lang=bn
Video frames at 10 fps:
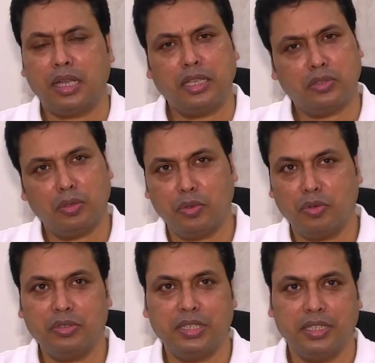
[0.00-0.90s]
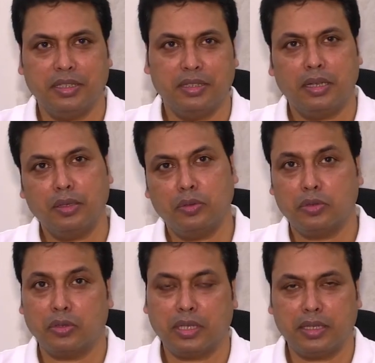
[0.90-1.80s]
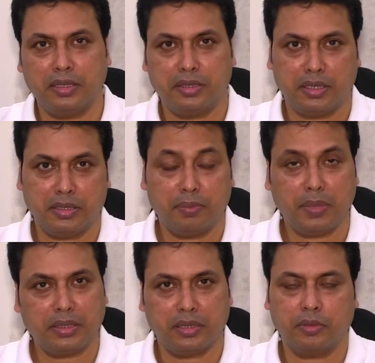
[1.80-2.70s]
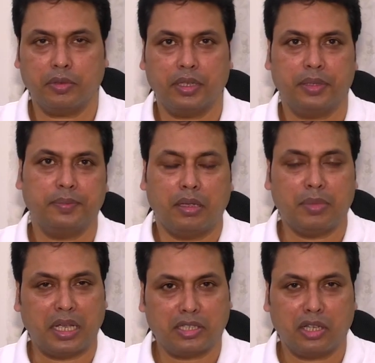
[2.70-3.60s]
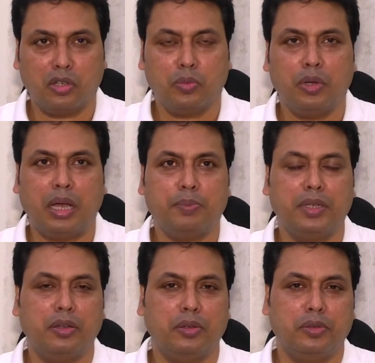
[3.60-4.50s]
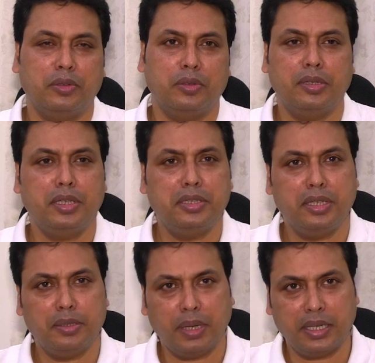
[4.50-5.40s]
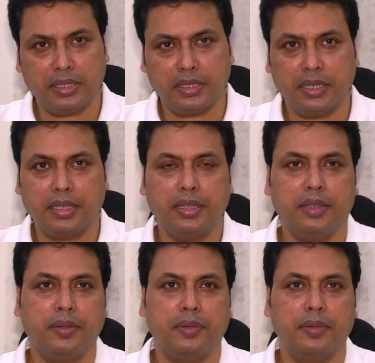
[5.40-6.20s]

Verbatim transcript: কাজকর্ম করছি কিন্তু সোশ্যাল ডিস্টেন্স মেনটেন করে আমি আশা করব আপনারাও নিজ নিজ বাড়িতে থেকে